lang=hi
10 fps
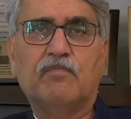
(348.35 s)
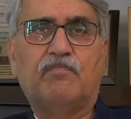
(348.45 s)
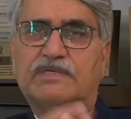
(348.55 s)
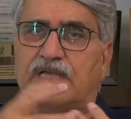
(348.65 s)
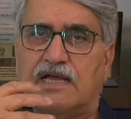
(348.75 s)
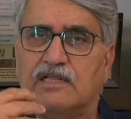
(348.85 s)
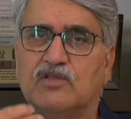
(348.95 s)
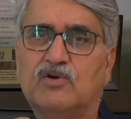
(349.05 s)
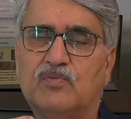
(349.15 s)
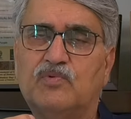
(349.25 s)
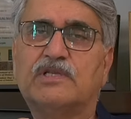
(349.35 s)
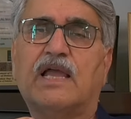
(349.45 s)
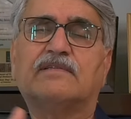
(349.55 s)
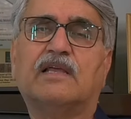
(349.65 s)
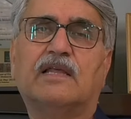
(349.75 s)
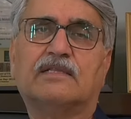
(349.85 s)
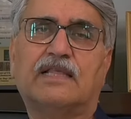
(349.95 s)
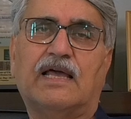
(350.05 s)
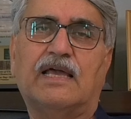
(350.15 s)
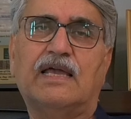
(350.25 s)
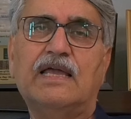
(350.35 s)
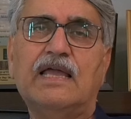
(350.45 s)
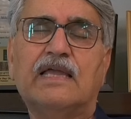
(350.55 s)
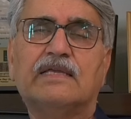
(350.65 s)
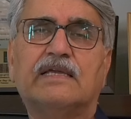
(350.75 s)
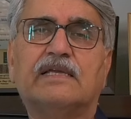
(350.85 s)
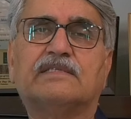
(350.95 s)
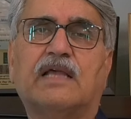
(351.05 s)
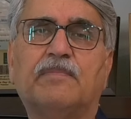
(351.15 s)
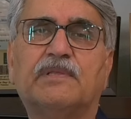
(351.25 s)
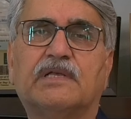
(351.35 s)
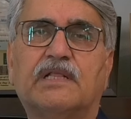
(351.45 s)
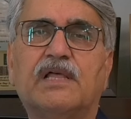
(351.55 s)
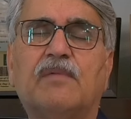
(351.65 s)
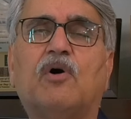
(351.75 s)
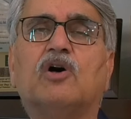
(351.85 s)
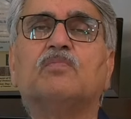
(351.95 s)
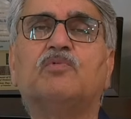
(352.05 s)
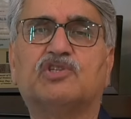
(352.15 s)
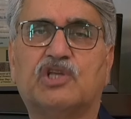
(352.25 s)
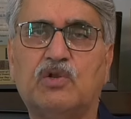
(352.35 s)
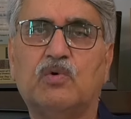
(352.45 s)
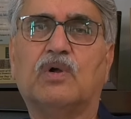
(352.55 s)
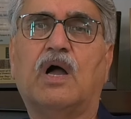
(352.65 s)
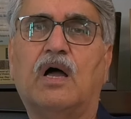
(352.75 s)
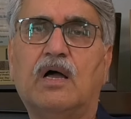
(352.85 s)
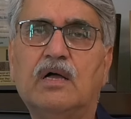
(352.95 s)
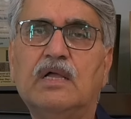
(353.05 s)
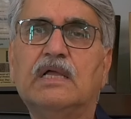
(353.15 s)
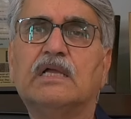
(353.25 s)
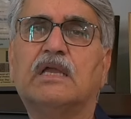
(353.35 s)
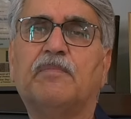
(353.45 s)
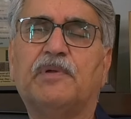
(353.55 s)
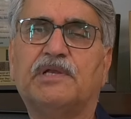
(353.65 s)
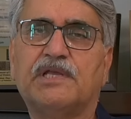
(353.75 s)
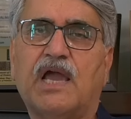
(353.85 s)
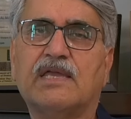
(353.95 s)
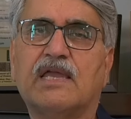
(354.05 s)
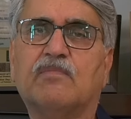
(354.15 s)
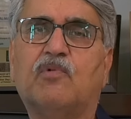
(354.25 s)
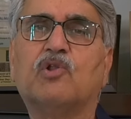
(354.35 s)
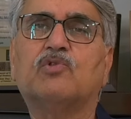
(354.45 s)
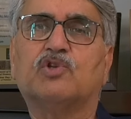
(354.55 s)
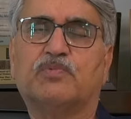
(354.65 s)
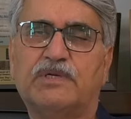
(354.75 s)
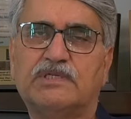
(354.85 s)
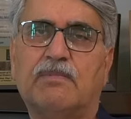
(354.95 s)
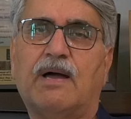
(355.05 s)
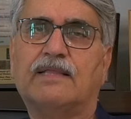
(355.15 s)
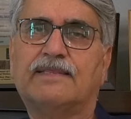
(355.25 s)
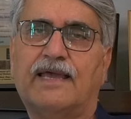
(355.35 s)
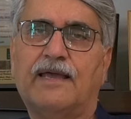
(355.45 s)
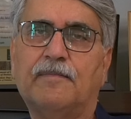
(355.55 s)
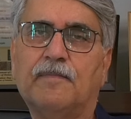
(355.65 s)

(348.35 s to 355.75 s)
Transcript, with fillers: बज़ाहिर तो मुझे ऐसा लगता है कि ये साबित करना बहुत मुश्किल होगा कि पीटीआई एक मुल्क दुश्मन जमात है